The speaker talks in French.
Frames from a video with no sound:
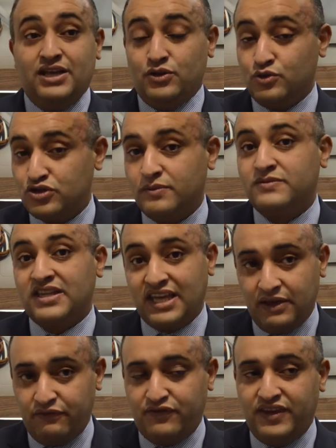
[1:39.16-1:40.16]
Nous sommes
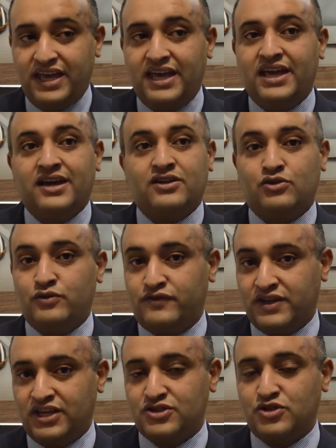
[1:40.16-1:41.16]
très fiers
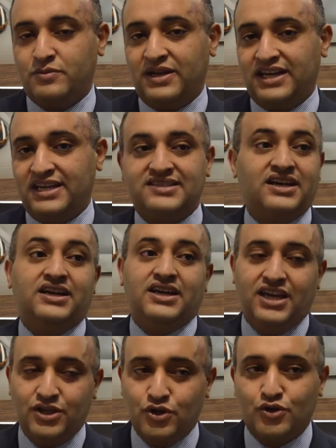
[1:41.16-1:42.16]
d'ouvrir ce magasin
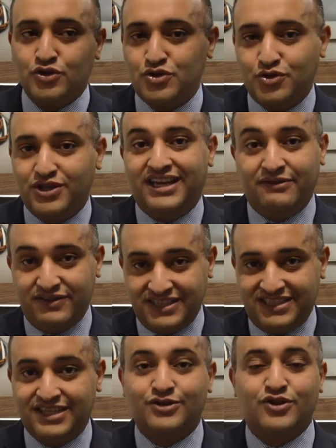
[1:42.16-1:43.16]
et de continuer à
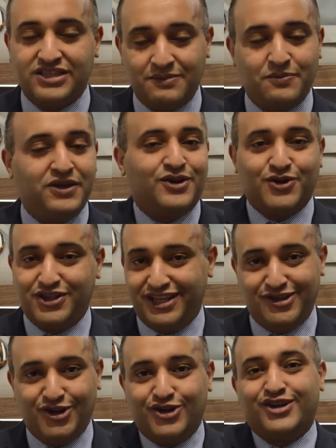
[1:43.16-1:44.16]
investir dans un pays qu'on
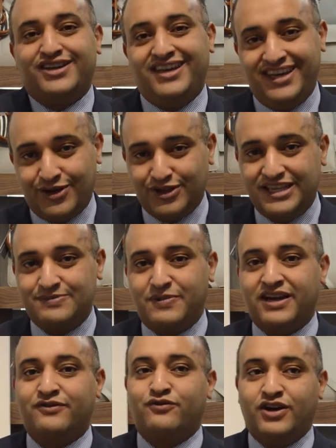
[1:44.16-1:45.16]
adore et qu'on
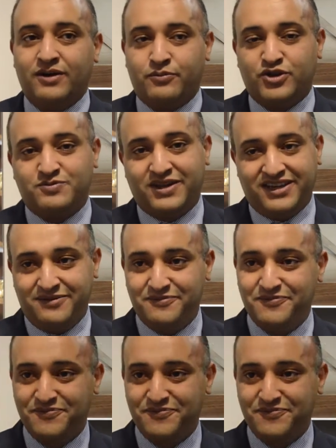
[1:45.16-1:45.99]
espère voir prospérer.